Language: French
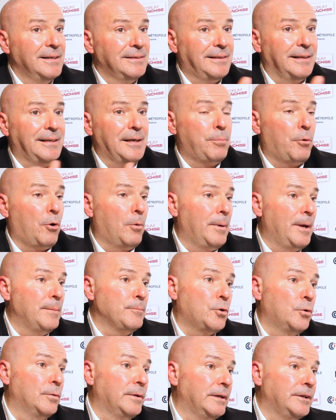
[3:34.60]
c'est des
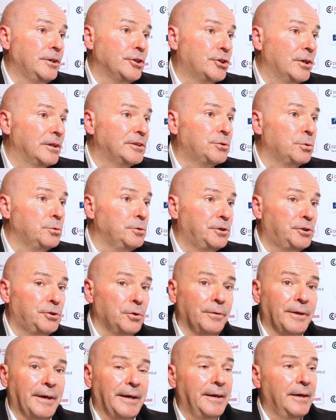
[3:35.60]
problèmes qu'on a déjà
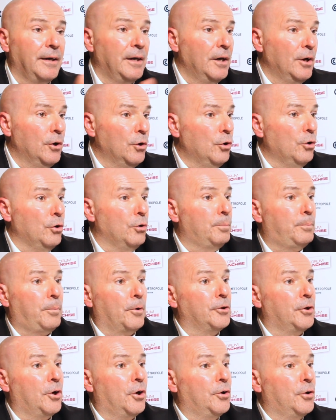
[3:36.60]
solutionnés euh,
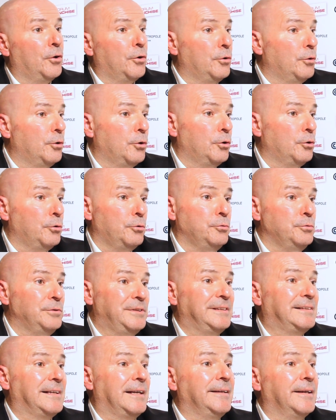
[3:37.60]
pendant une
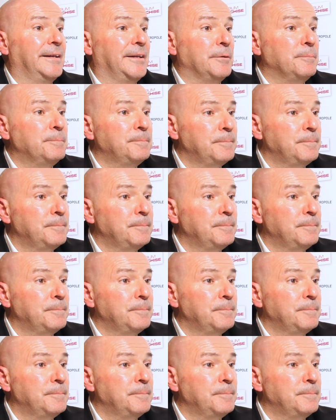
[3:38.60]
dizaine d'années